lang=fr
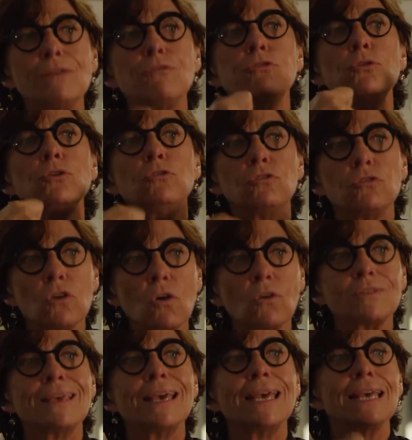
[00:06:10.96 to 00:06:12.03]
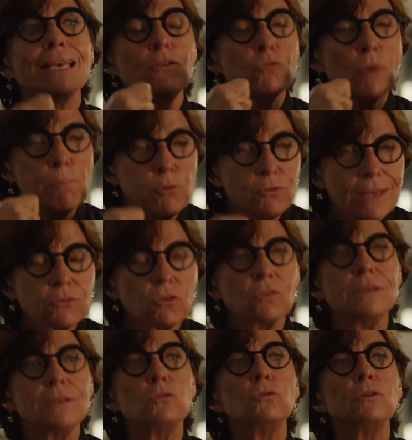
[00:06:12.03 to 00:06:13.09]
faut une science qui soit plus
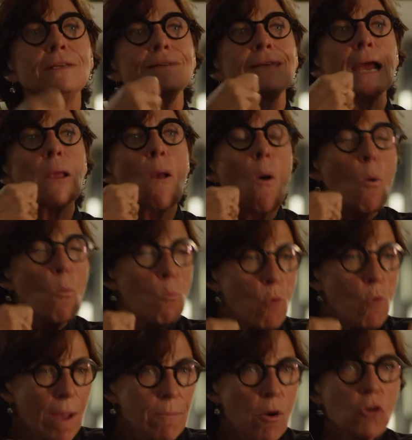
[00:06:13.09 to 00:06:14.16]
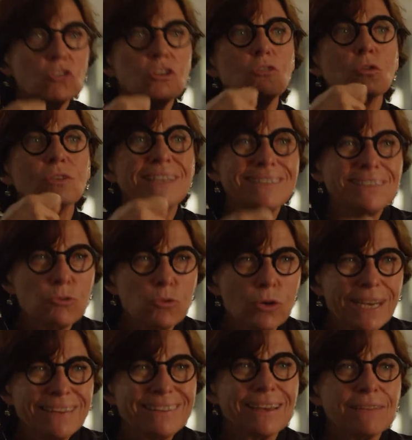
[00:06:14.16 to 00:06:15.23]
attentive aux détails, moins branchée sur des
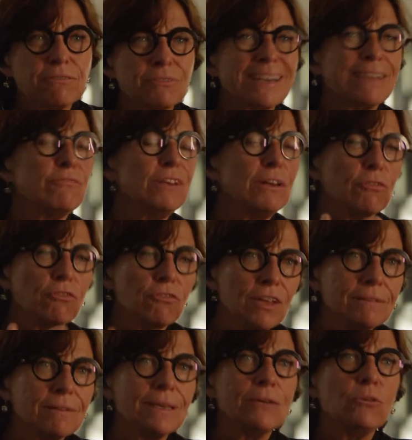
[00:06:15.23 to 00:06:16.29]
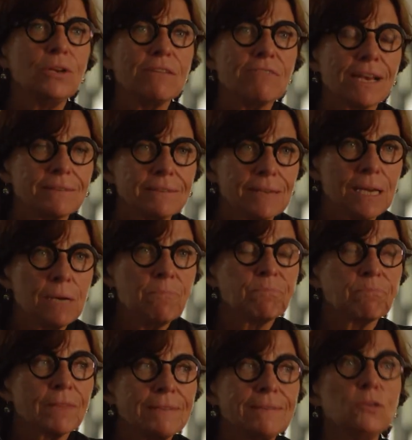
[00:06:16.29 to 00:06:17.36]
théories très, très vite faites et universelles,
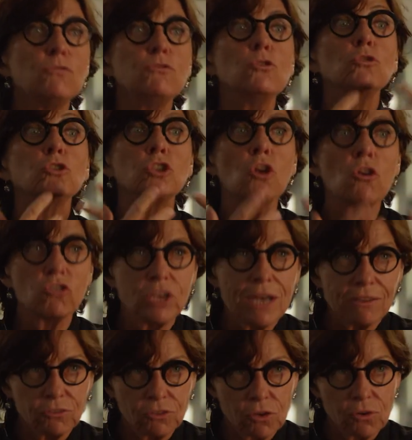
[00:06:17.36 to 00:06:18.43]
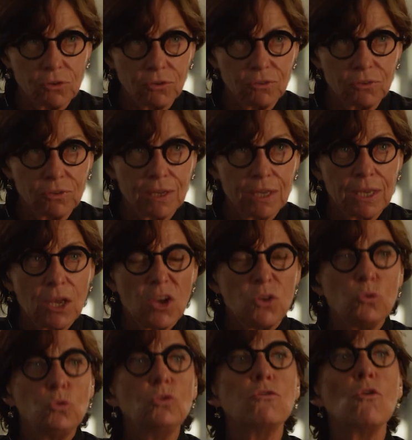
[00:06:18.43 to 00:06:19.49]
si nous voulons changer la science,
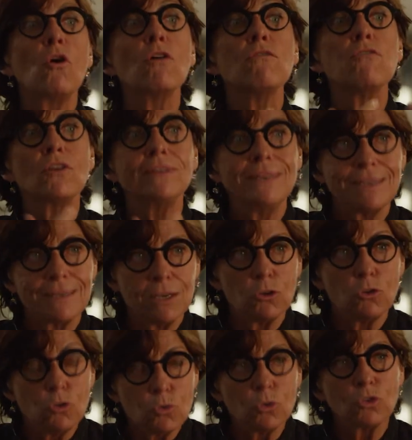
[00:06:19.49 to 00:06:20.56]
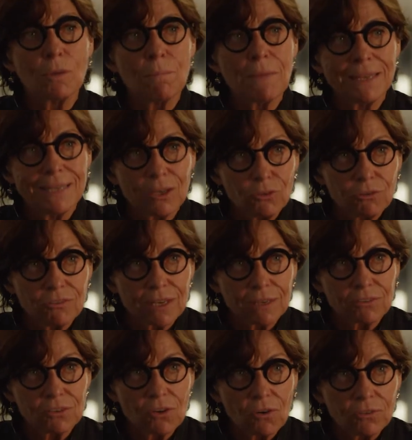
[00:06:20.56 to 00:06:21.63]
nous devons revendiquer une autre manière de faire
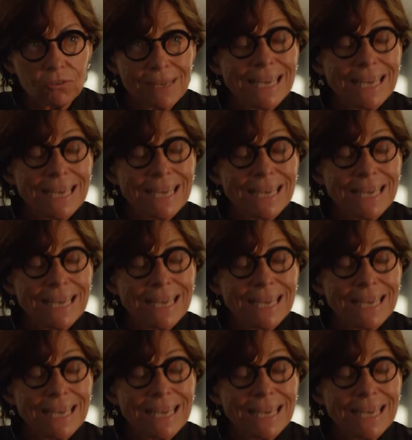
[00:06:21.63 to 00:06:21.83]
science